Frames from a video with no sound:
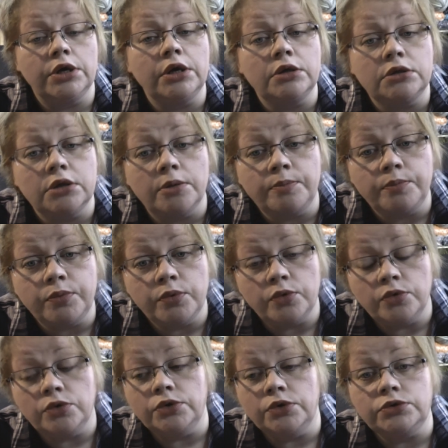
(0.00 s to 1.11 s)
Это
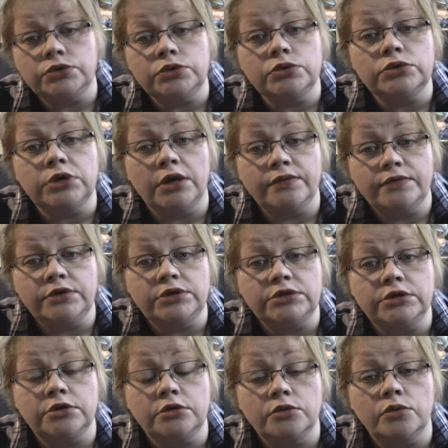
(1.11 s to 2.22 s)
полностью
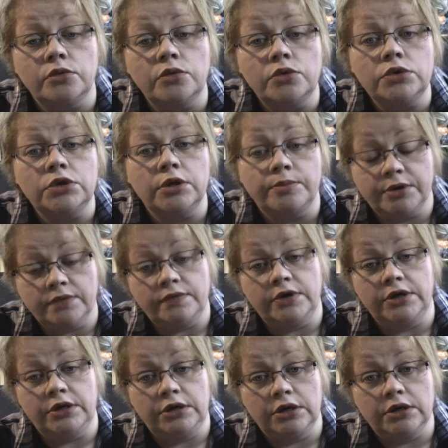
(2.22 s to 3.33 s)
зависит от
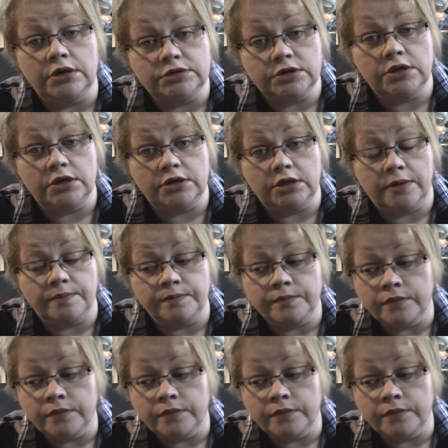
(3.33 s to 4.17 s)
направления раскладки.